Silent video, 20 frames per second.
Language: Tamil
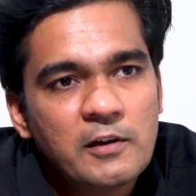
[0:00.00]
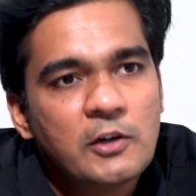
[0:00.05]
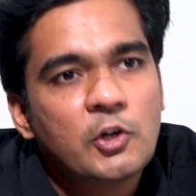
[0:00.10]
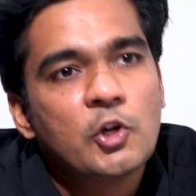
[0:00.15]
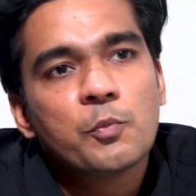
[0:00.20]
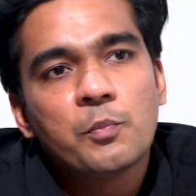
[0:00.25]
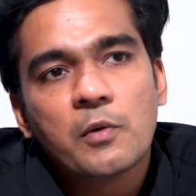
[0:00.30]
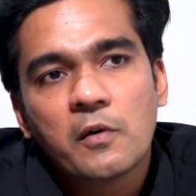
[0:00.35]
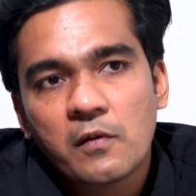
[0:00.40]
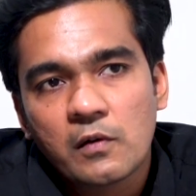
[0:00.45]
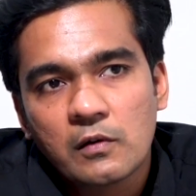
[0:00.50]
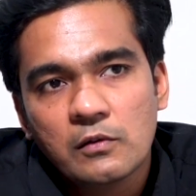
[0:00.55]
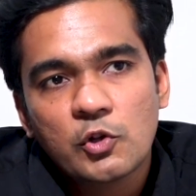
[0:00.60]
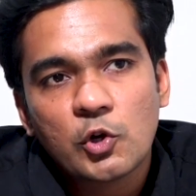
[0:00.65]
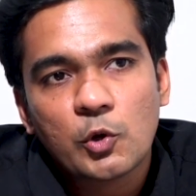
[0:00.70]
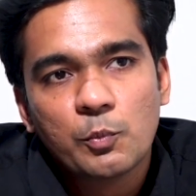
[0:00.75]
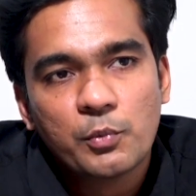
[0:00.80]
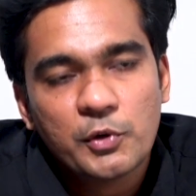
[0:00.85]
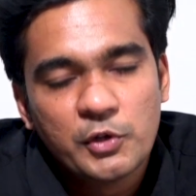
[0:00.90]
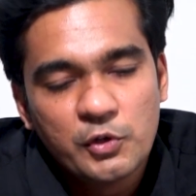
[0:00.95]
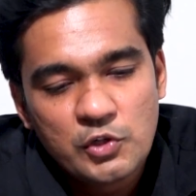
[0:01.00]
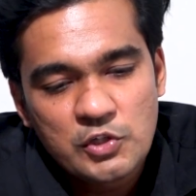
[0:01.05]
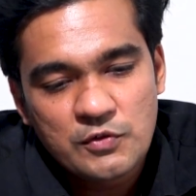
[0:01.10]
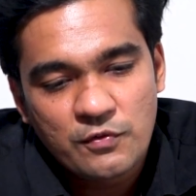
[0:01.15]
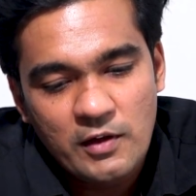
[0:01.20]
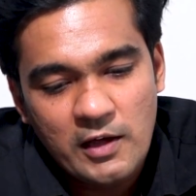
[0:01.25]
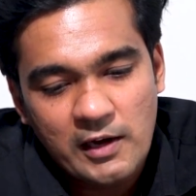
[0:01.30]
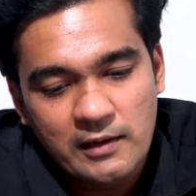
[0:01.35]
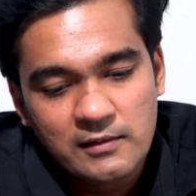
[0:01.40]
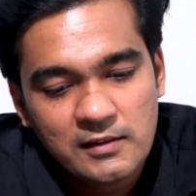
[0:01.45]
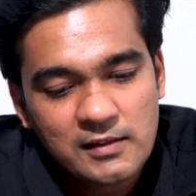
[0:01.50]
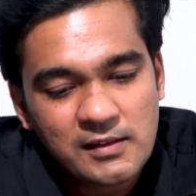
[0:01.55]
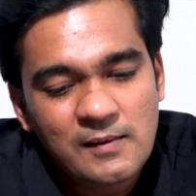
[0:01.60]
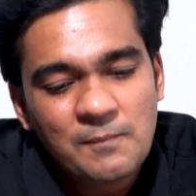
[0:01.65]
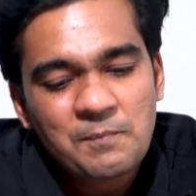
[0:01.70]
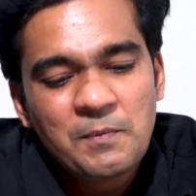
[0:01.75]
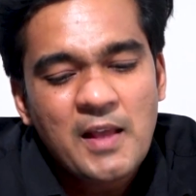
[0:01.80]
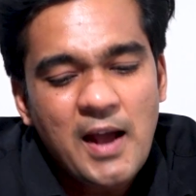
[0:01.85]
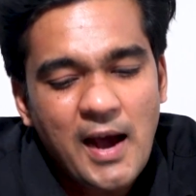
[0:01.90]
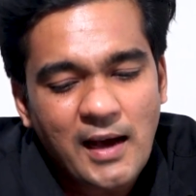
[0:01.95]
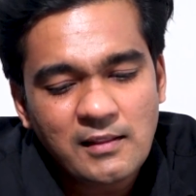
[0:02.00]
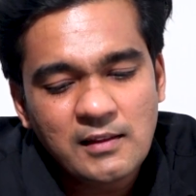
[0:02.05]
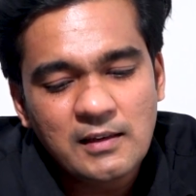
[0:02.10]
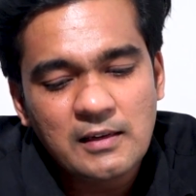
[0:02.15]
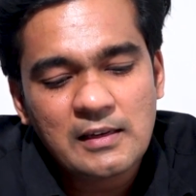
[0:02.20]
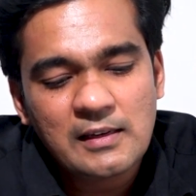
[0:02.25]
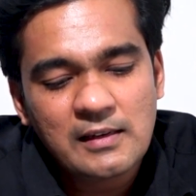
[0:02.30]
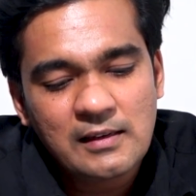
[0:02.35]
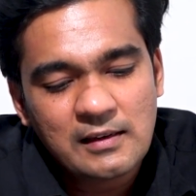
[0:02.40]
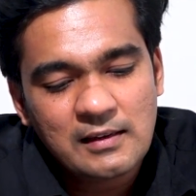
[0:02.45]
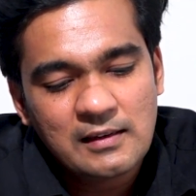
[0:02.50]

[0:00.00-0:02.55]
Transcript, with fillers: வீட்டோ பவர் வந்து ரொம்ப யூஸ்ஃபுல்லாக இருந்தது அதுக்கு